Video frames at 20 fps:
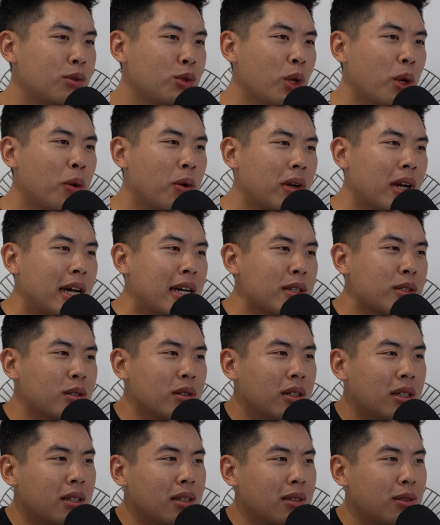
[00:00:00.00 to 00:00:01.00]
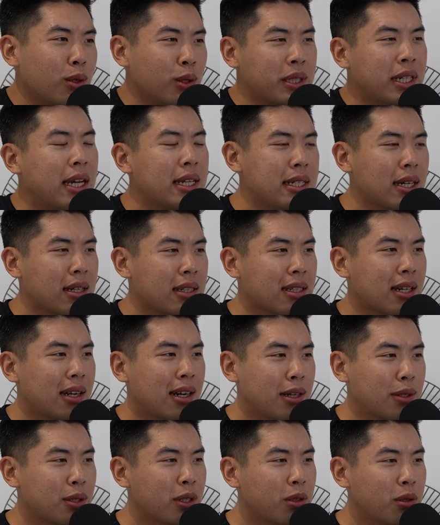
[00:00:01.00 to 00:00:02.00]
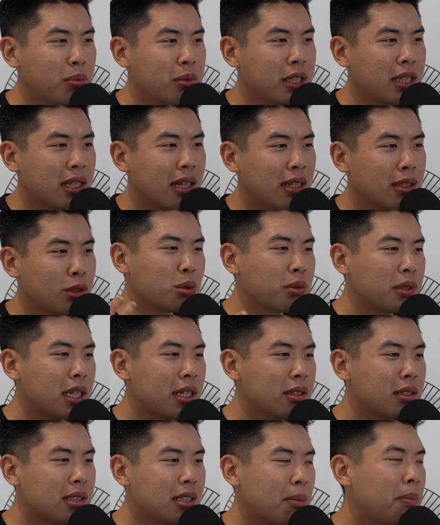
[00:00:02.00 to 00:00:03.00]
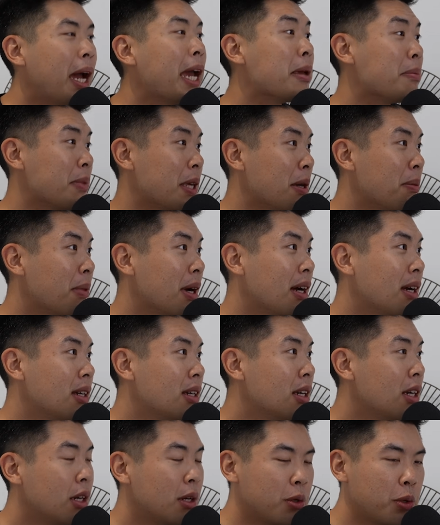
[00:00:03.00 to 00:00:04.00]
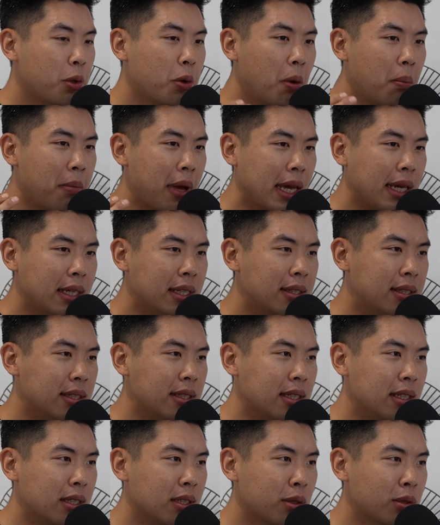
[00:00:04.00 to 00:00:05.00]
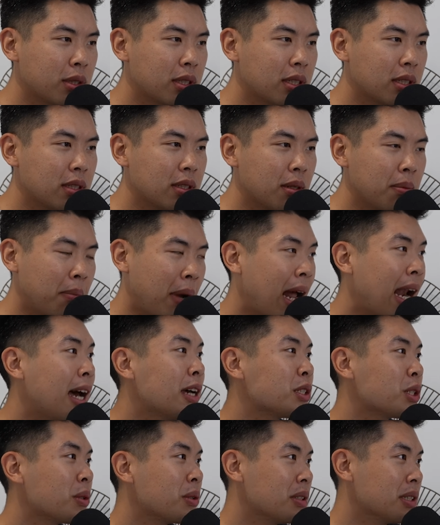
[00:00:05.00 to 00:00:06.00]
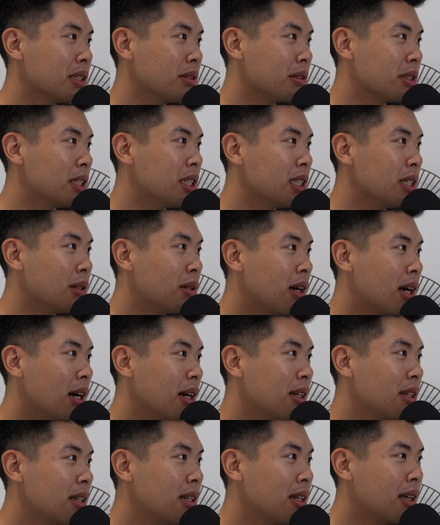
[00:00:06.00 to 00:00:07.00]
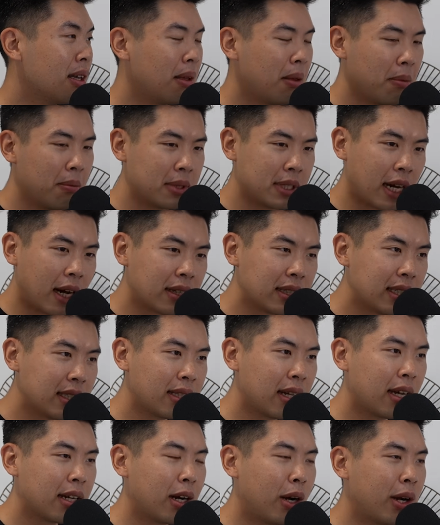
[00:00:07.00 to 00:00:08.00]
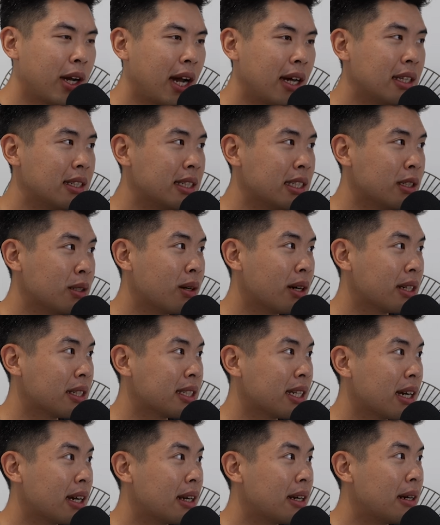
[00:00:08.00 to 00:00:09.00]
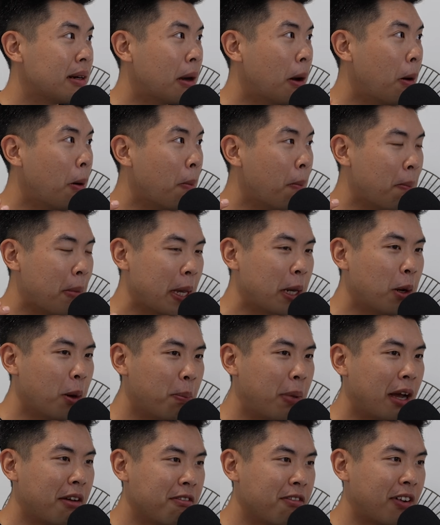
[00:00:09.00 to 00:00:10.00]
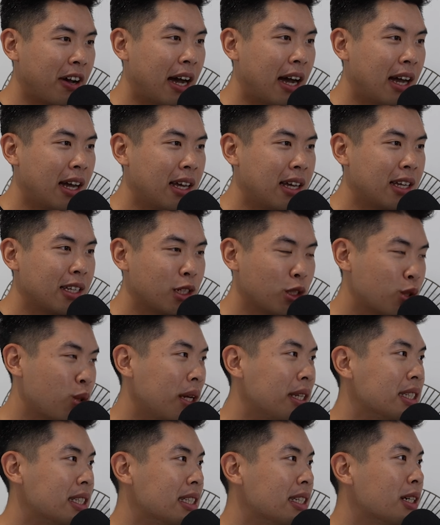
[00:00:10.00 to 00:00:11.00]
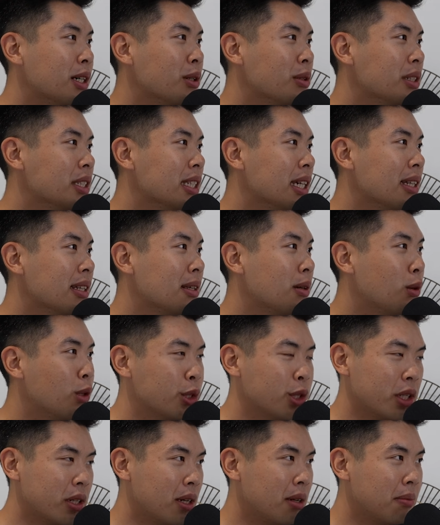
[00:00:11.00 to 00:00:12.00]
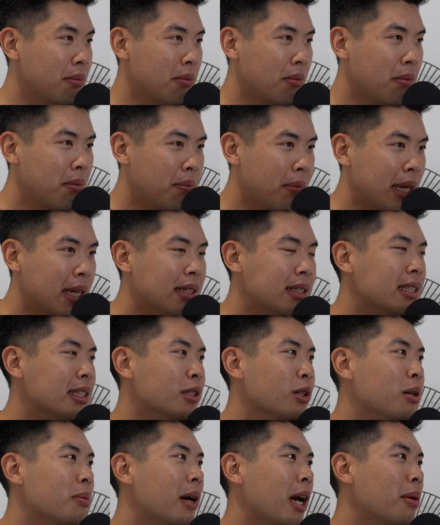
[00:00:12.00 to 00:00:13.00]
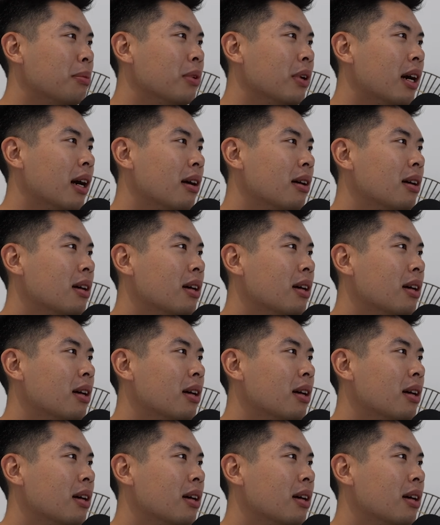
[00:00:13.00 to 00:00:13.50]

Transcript: 对我来说，我现在想象啊，因为我们现在主业就是在拍影片嘛，对。如果每一集都是马拉松的那种企划，嗯，长期在高压的情况下，然后没有办法有喘息的空间，我觉得每一集都会拍不好。